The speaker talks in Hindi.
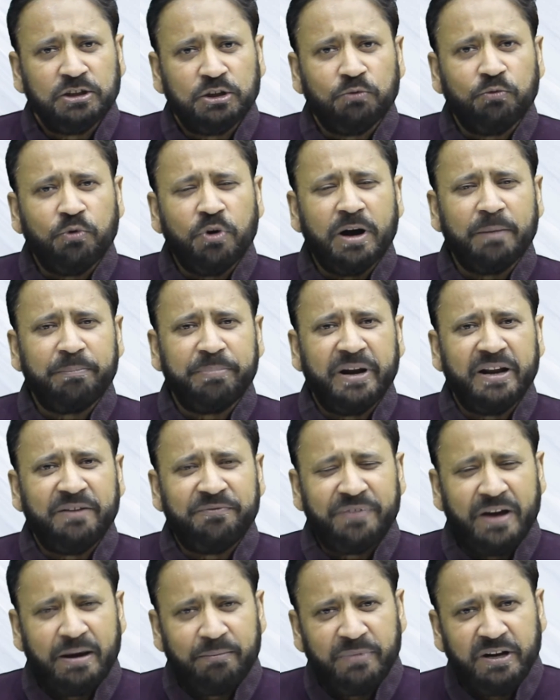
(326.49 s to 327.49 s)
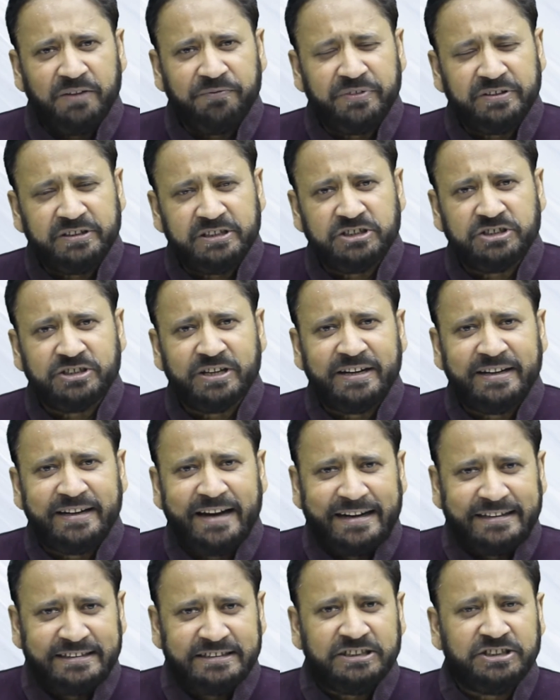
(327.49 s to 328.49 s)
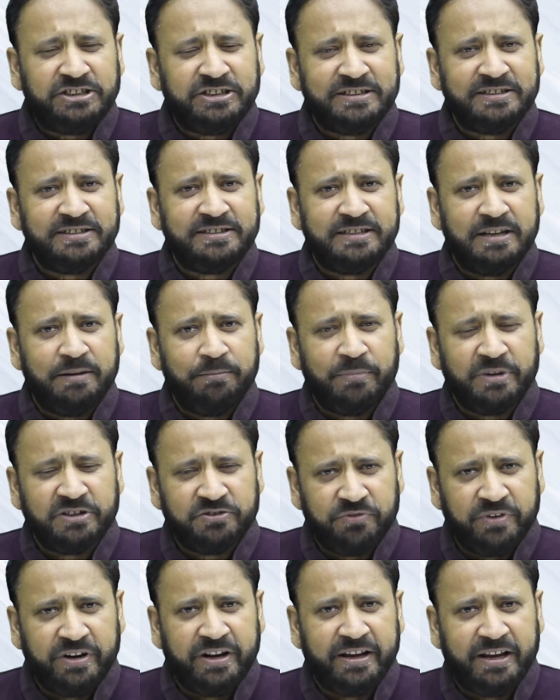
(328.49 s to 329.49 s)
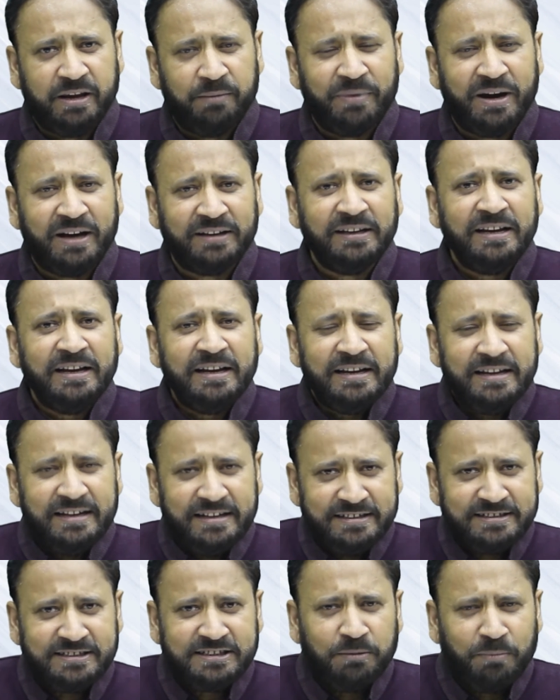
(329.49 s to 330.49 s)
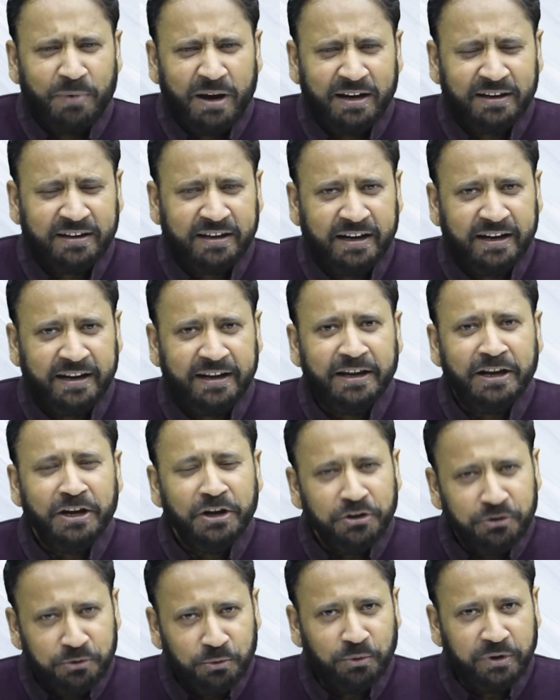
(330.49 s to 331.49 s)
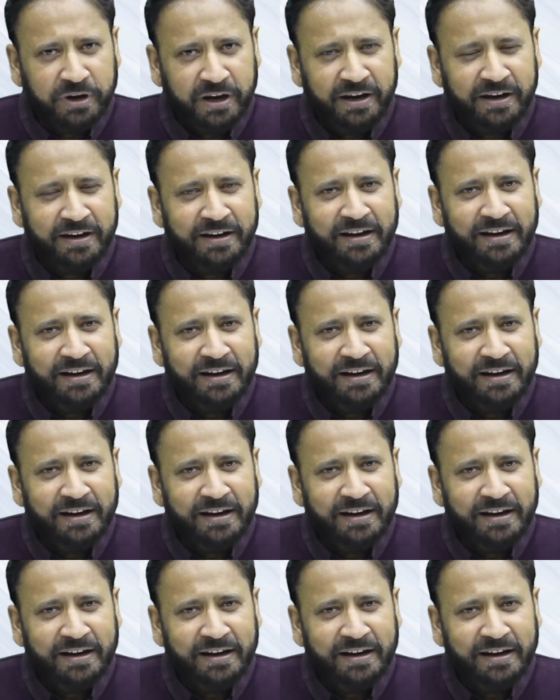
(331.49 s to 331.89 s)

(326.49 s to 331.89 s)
तो वो अपने फैमिली फिजिशन डाइटिशियन से मशवरे के बाद इस्तेमाल करें क्योंकि